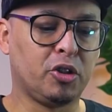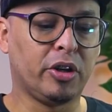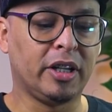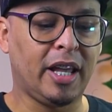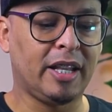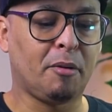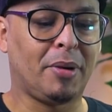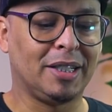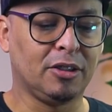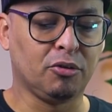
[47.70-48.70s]
jogando ali na
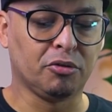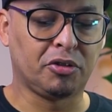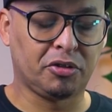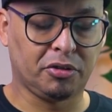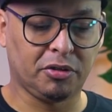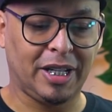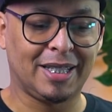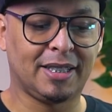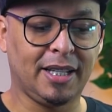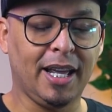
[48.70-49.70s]
base dos
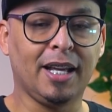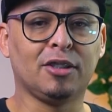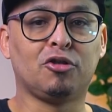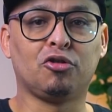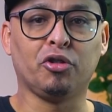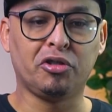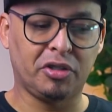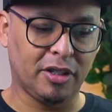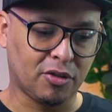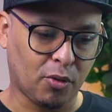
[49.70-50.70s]
700,
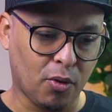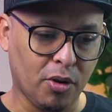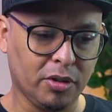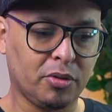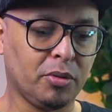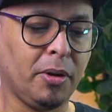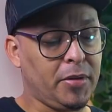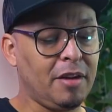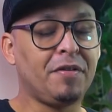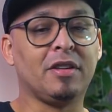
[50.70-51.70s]
800 conto.
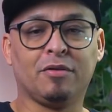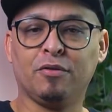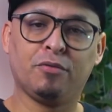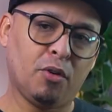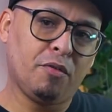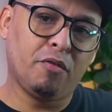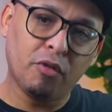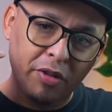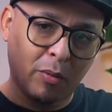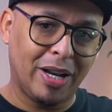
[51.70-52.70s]
Enfim, vou,
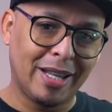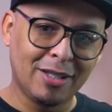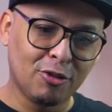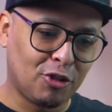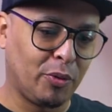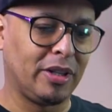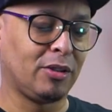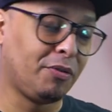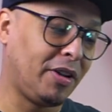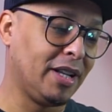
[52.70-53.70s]
vou ver a qualidade do som, né?
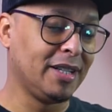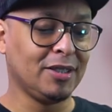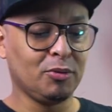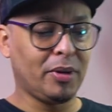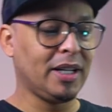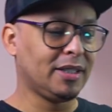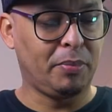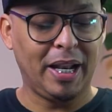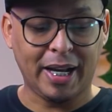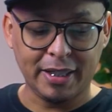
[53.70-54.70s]
Tô falando, mas
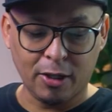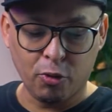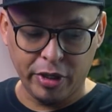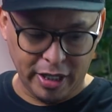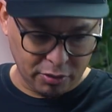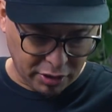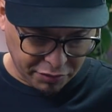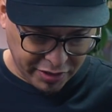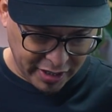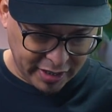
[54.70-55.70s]
pela categoria, não tenho
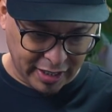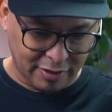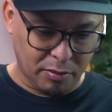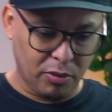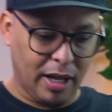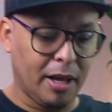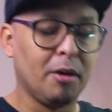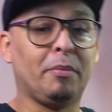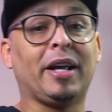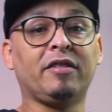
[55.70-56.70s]
certeza. Vamos lá.
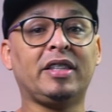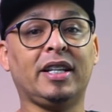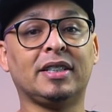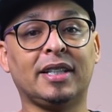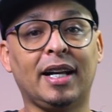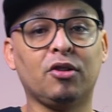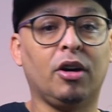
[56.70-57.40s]
Pra quem é interessado,